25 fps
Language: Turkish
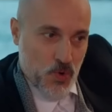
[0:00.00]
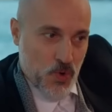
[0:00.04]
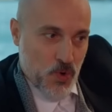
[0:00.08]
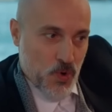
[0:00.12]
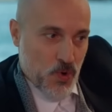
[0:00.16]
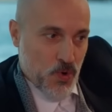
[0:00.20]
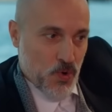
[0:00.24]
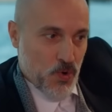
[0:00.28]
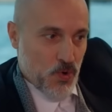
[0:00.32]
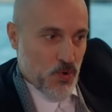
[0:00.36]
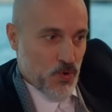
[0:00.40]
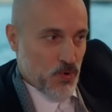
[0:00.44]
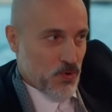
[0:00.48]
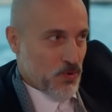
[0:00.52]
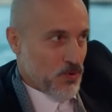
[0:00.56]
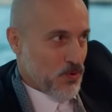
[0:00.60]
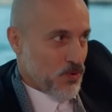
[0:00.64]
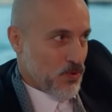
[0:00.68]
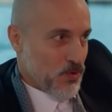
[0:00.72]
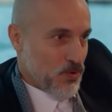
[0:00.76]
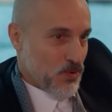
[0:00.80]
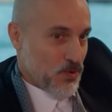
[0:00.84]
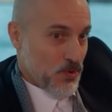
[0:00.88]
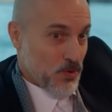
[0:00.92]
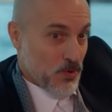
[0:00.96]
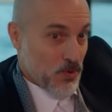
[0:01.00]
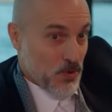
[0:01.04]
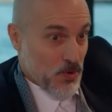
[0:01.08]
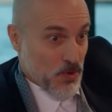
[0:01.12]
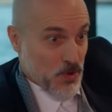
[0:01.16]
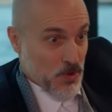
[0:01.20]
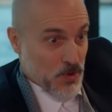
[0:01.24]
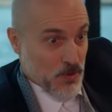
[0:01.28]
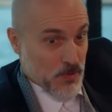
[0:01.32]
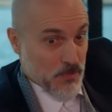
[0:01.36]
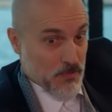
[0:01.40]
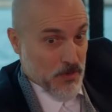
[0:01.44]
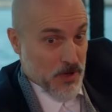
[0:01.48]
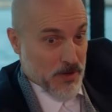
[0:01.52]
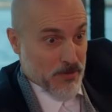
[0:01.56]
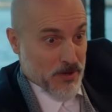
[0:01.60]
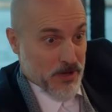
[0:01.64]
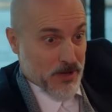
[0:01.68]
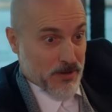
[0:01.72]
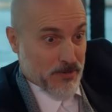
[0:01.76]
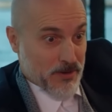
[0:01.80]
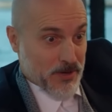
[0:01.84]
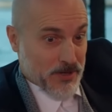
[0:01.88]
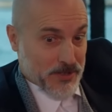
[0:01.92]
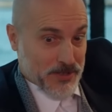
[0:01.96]
Oo.
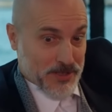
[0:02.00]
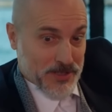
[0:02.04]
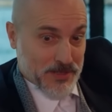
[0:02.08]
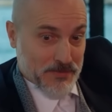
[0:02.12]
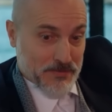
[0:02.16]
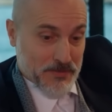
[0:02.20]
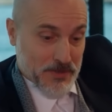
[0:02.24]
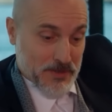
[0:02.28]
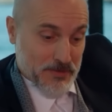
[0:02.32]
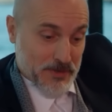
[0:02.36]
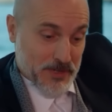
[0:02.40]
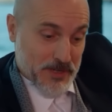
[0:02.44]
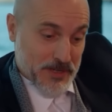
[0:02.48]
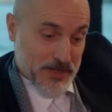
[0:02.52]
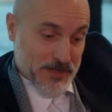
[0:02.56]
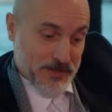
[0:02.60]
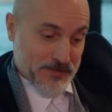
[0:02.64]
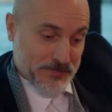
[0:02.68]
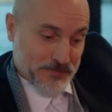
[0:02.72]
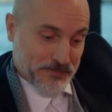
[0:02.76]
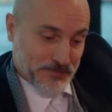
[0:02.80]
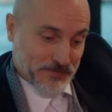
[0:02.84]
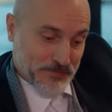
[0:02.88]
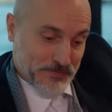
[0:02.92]
Babaya bak sen babaya.